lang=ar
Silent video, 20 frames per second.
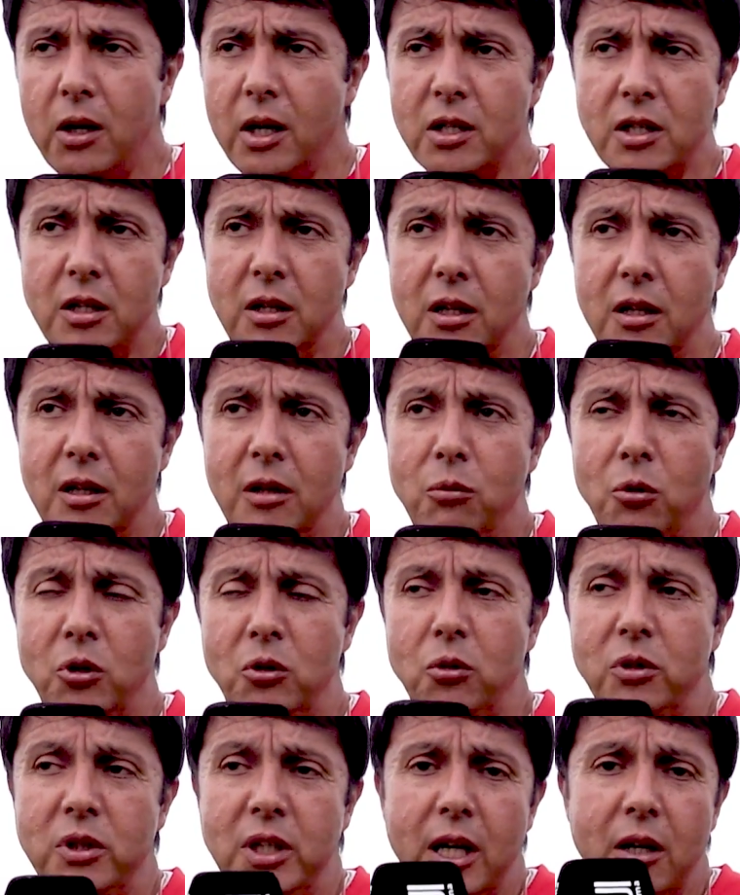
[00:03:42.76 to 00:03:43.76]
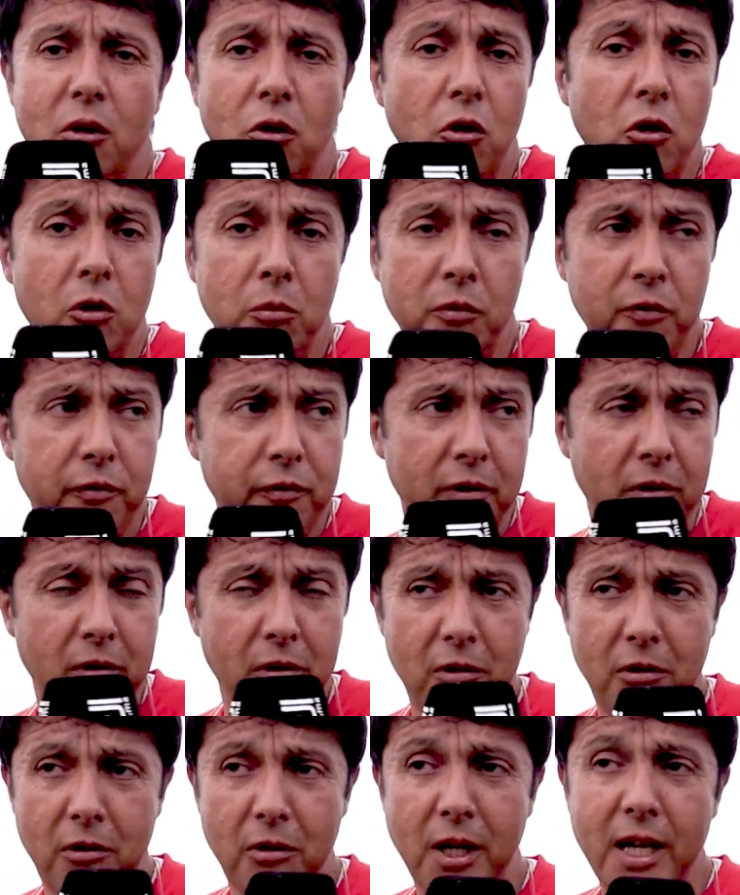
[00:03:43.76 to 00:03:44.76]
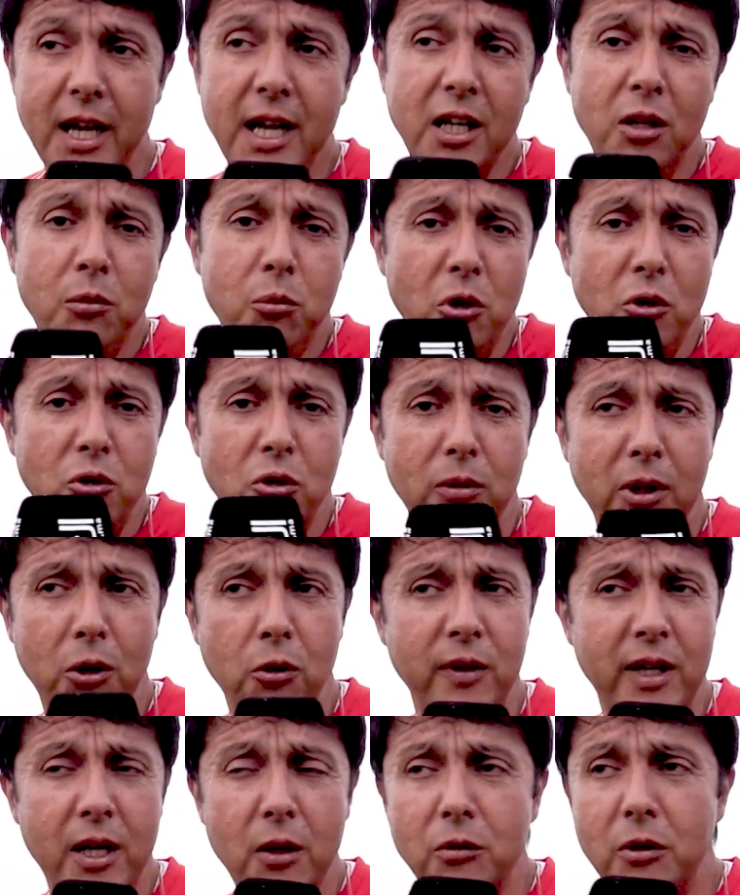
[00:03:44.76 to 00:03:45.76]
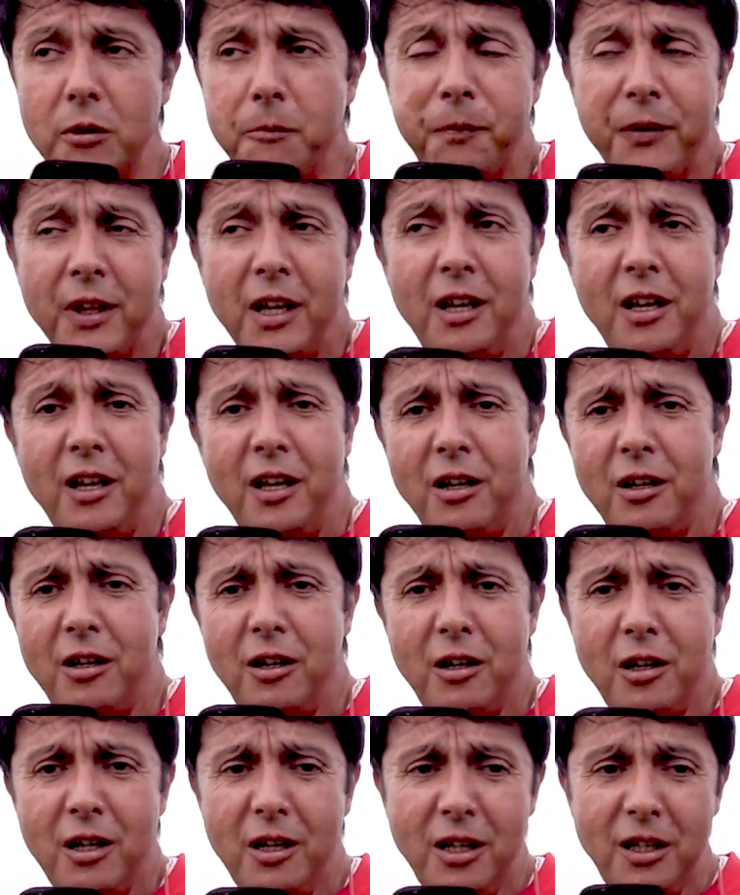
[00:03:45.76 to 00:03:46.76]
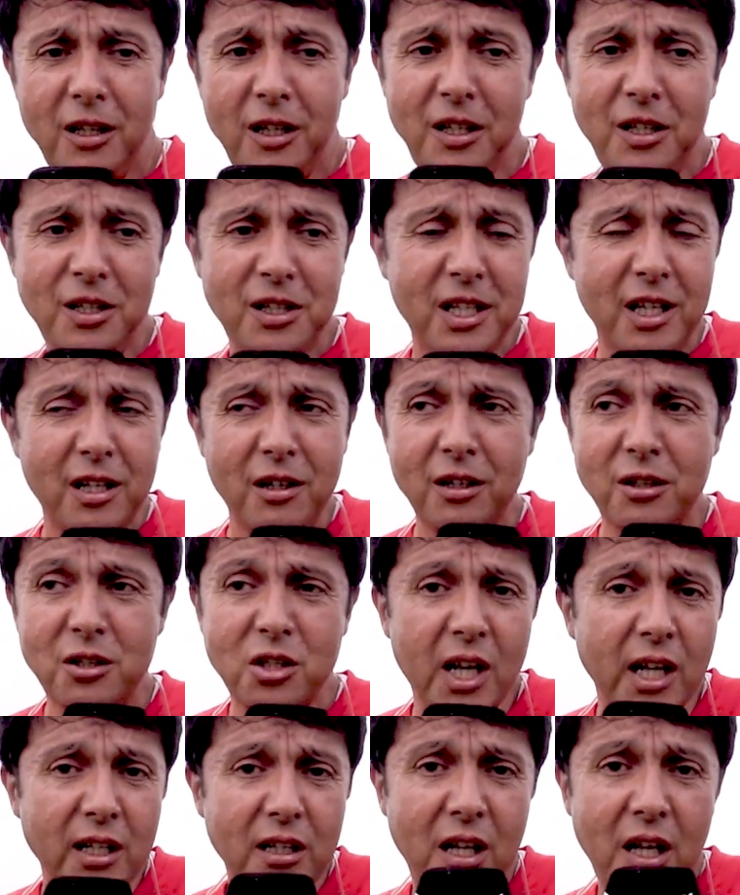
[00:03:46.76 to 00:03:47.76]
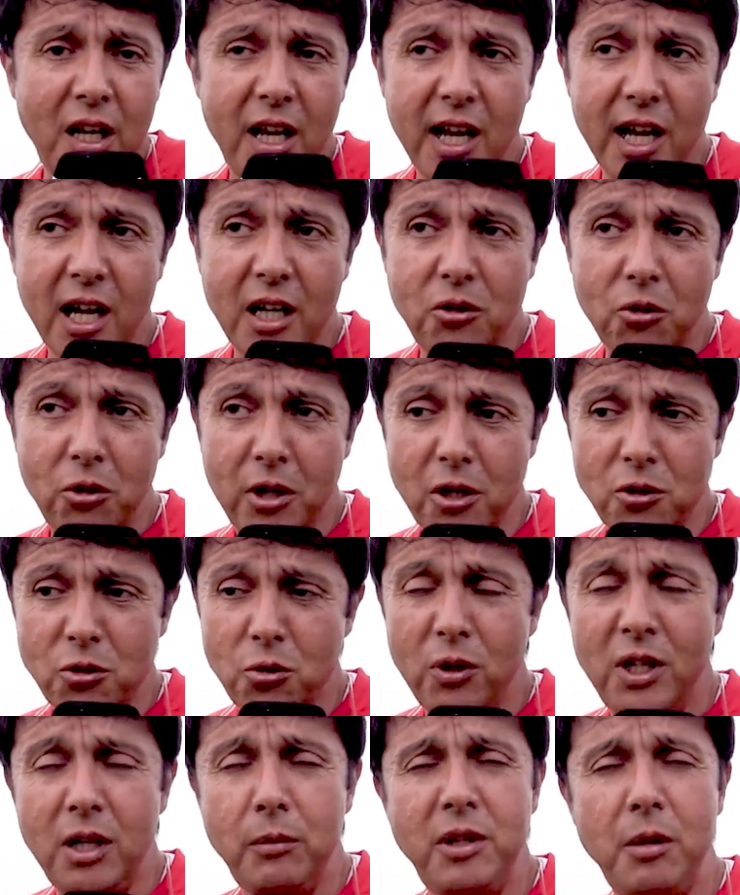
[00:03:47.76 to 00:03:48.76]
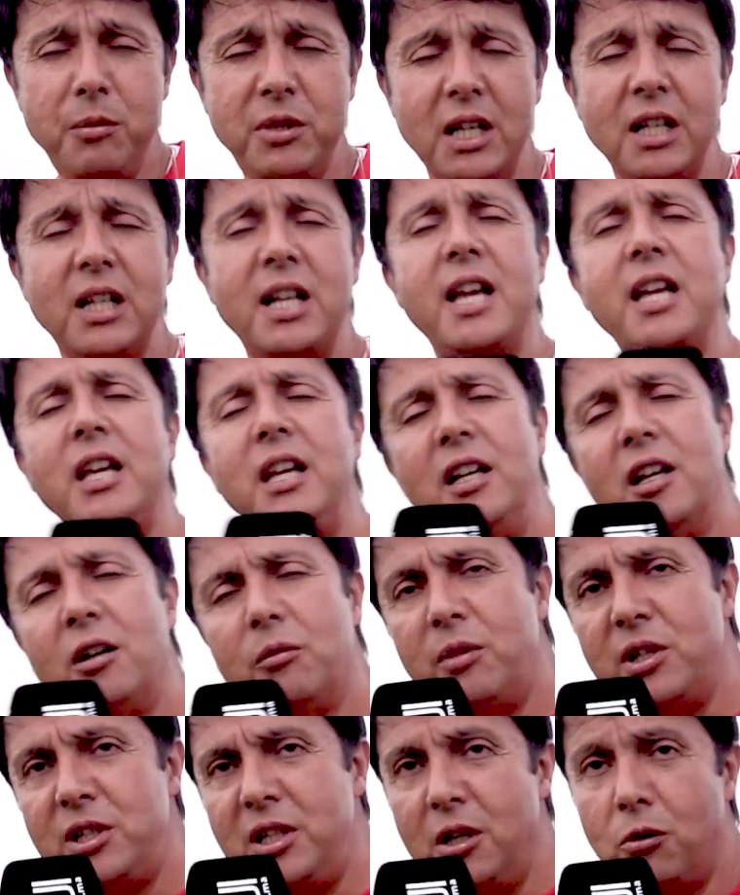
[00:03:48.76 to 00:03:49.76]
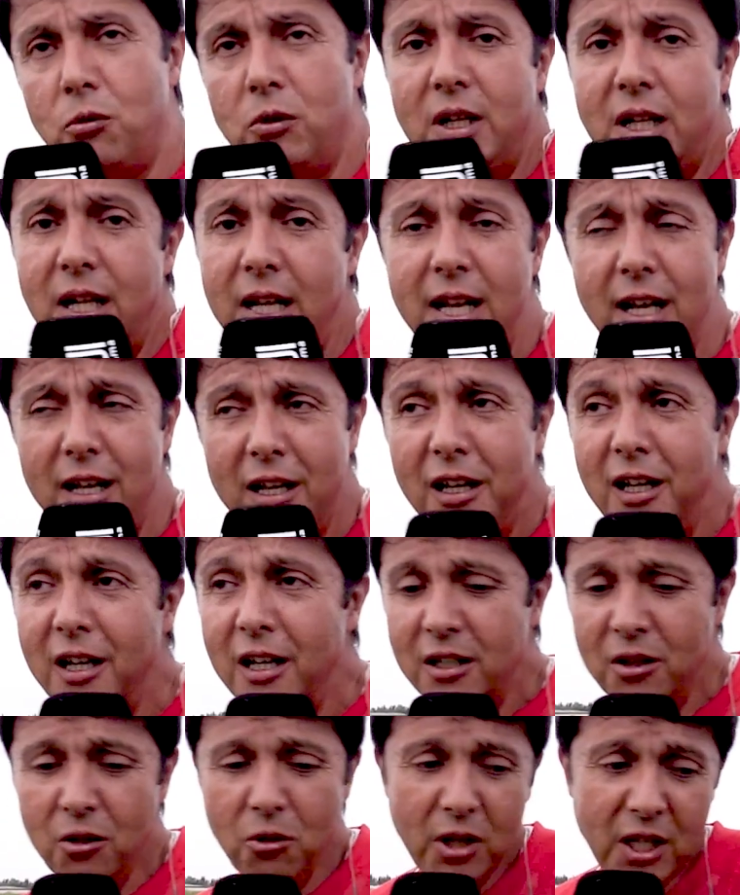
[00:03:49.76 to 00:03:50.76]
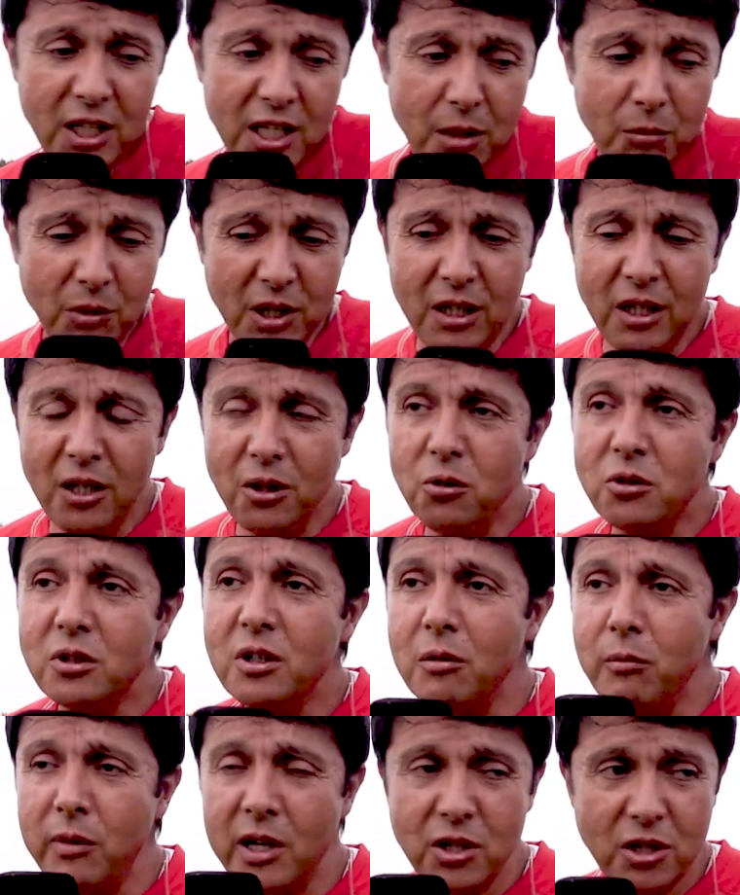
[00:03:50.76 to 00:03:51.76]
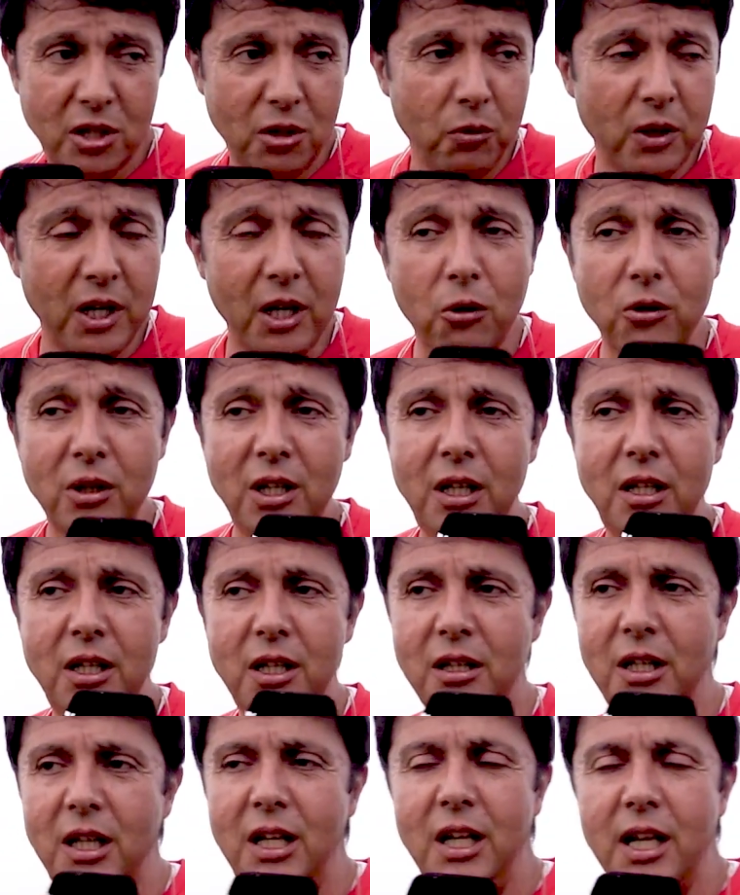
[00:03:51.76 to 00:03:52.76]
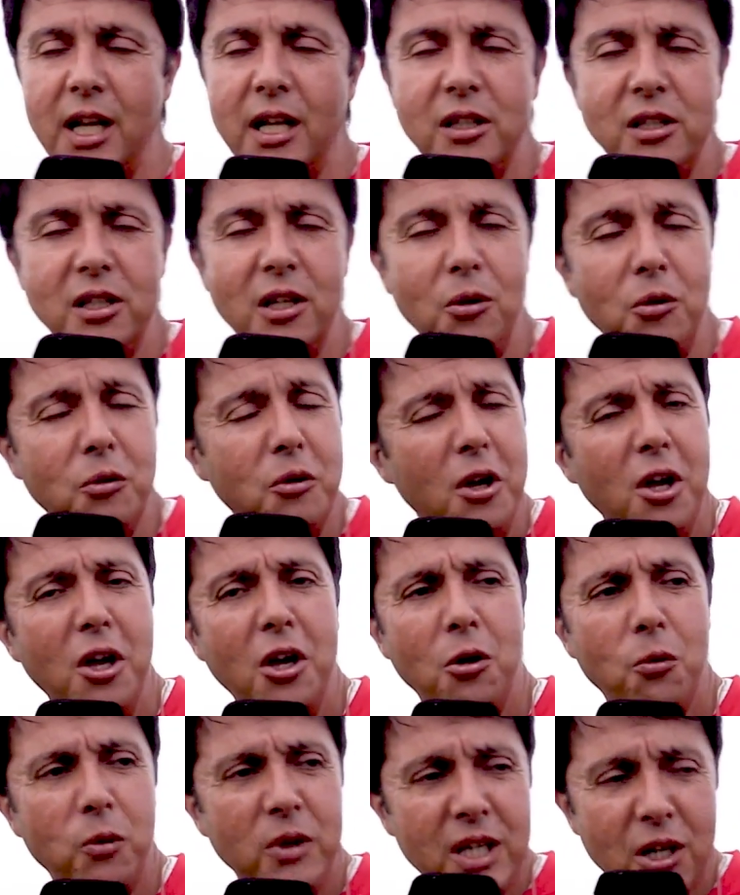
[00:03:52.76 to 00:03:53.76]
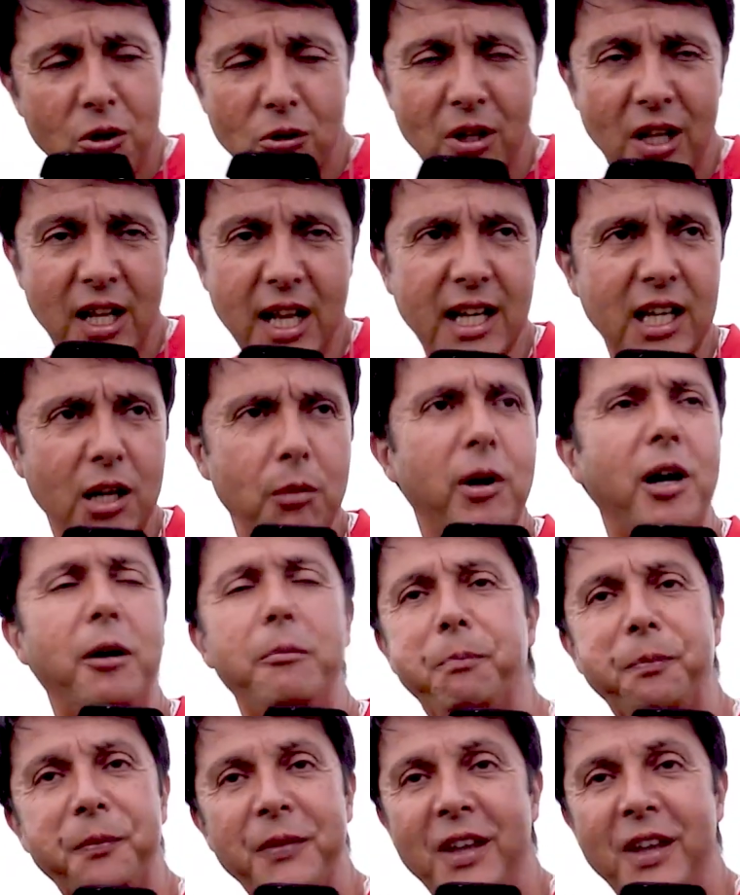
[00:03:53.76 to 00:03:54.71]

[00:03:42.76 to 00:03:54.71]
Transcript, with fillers: خارج المدن ديالهم في كارين بوحدهم لكم في العون انسان تشهد الدلاحه دوك خاصو ولا بدا يمشي عند العائله باش ياكل الدلاح دونك هنا يمكن ليه يدوز للمارشي وياخذ اللحه نتاعو وياكل الدلاحه كيبغى